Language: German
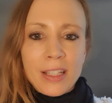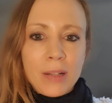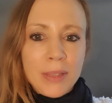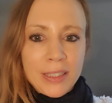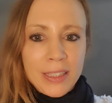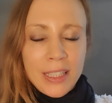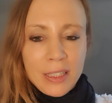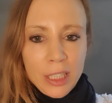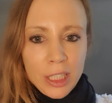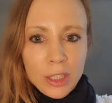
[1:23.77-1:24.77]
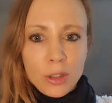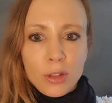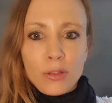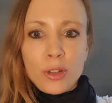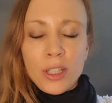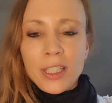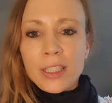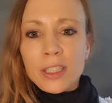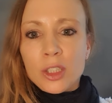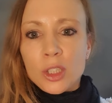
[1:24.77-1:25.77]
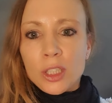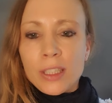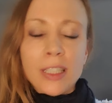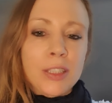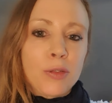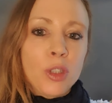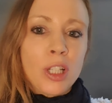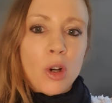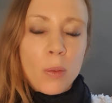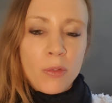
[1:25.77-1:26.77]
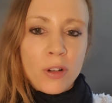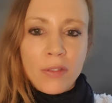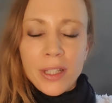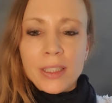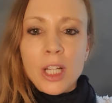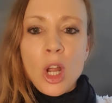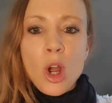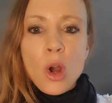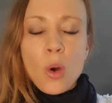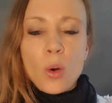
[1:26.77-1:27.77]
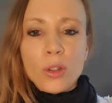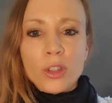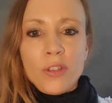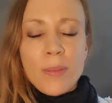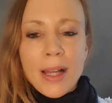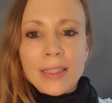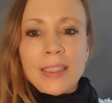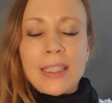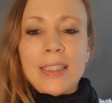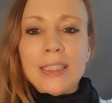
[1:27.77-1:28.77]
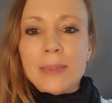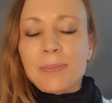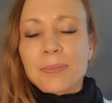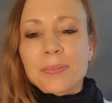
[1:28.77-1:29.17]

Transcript: damit sie ja nicht äh, völlig äh, das Futteropfer wird. Und wie macht sie das?